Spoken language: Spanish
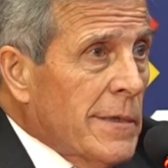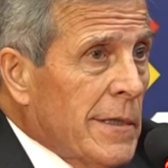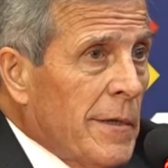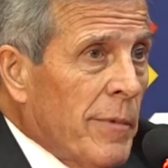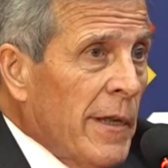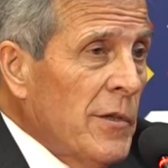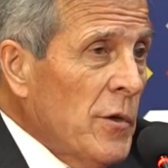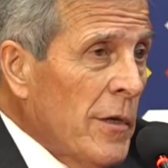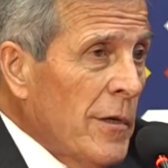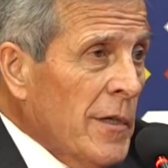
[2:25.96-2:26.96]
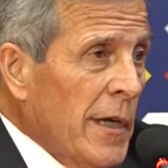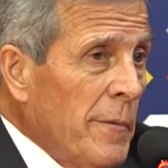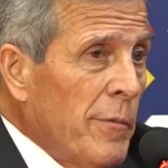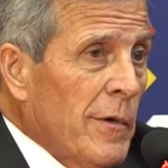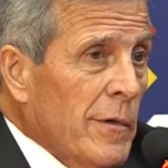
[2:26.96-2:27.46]
siempre he dicho que los
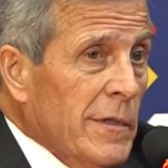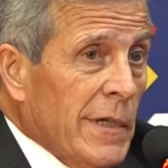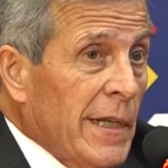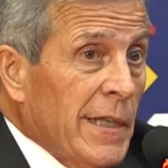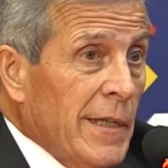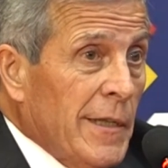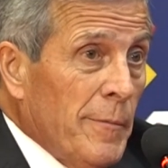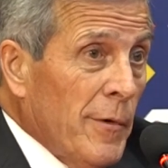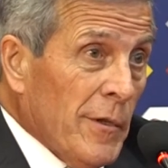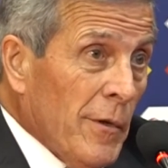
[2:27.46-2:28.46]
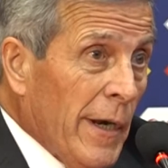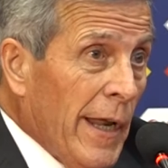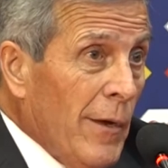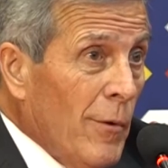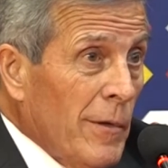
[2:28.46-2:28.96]
equipos en este tipo de
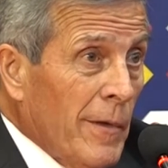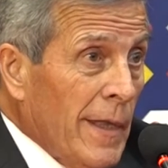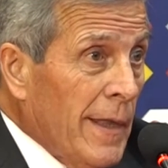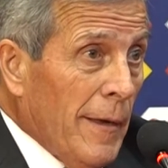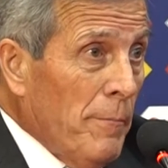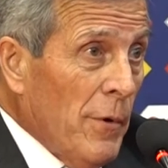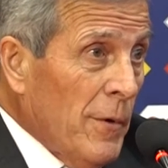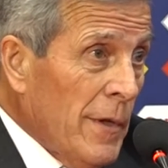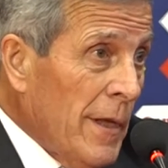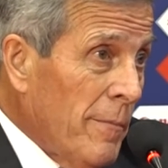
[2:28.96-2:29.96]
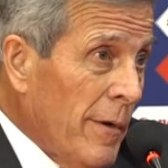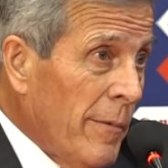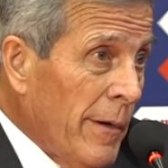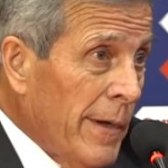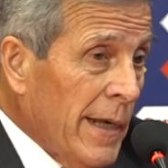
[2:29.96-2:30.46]
torneo, cuando hay tan poco tiempo de
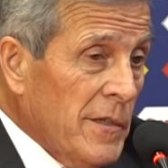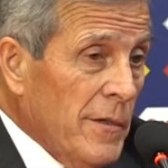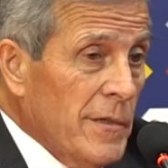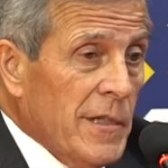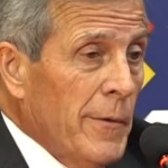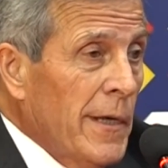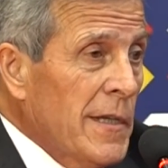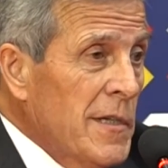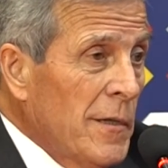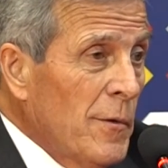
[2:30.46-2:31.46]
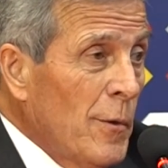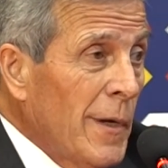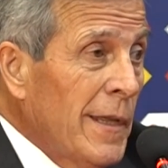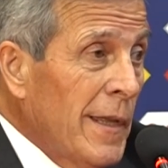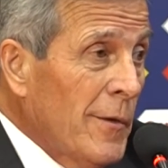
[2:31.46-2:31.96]
preparación, se van haciendo
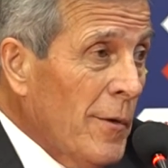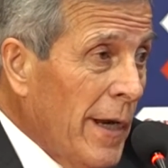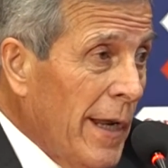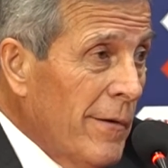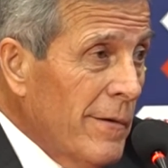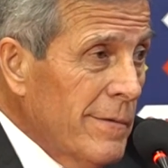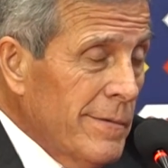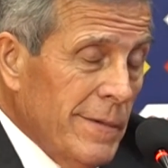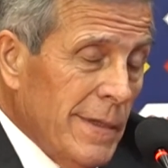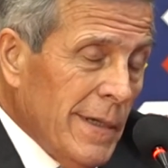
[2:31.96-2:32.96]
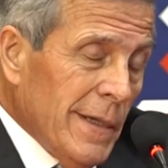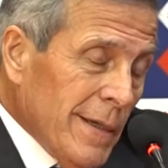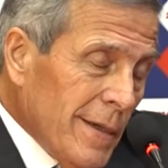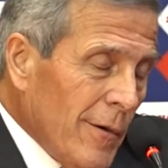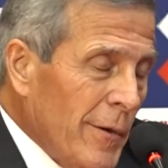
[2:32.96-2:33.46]
durante el torneo.
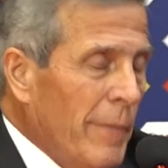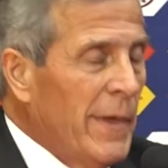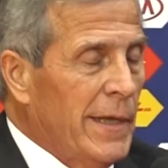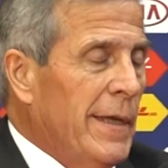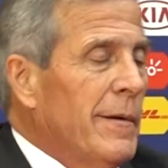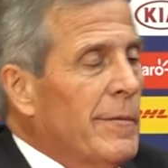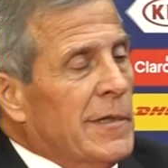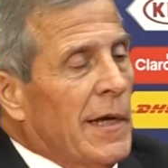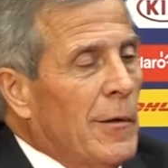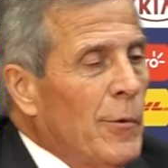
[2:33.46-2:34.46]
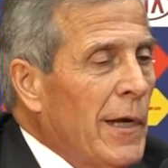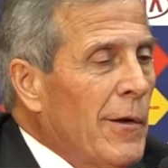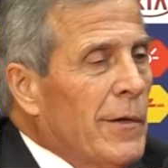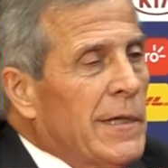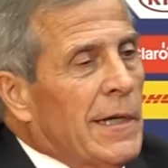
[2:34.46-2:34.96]
Obviamente vamos a excluir
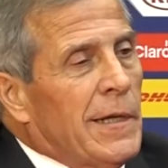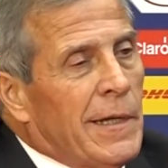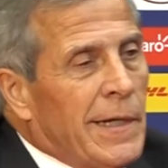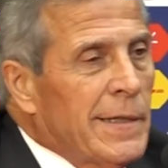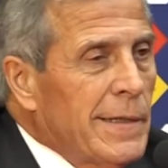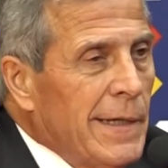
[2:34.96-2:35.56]
los que ya tienen